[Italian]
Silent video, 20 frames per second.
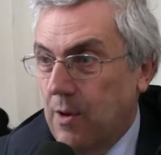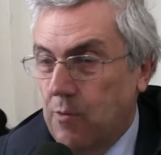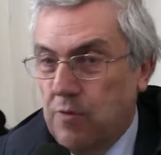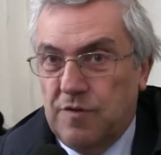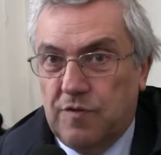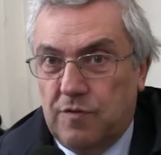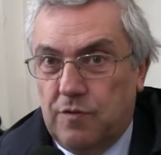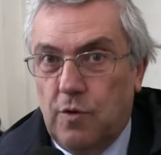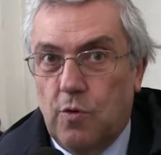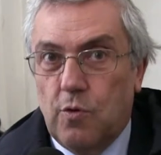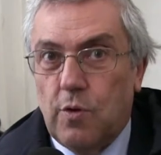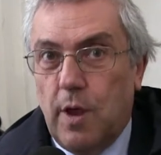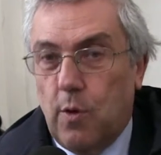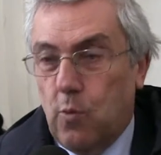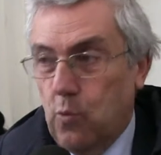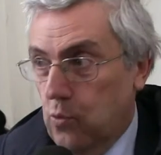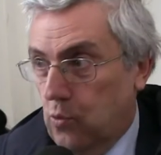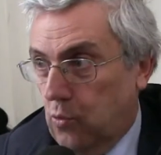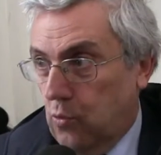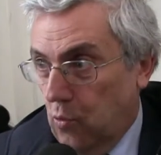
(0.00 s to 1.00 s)
questione
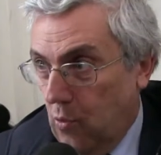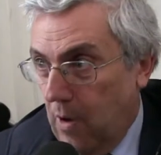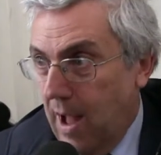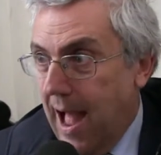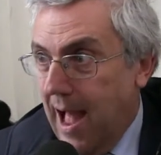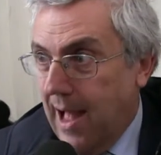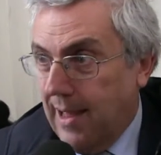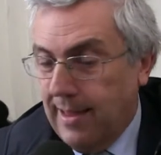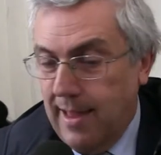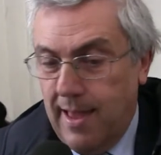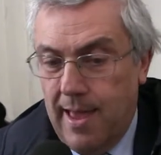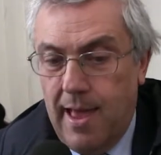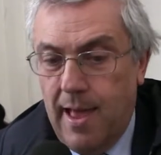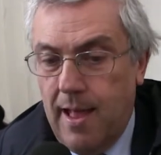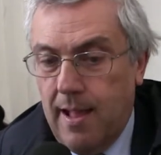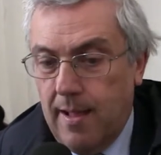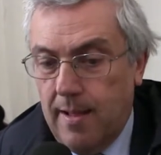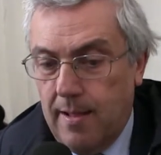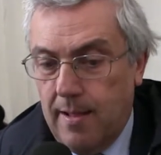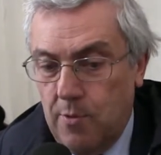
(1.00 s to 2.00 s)

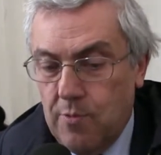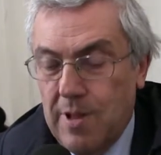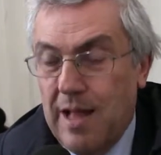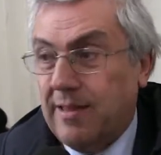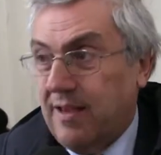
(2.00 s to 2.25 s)
culturale di una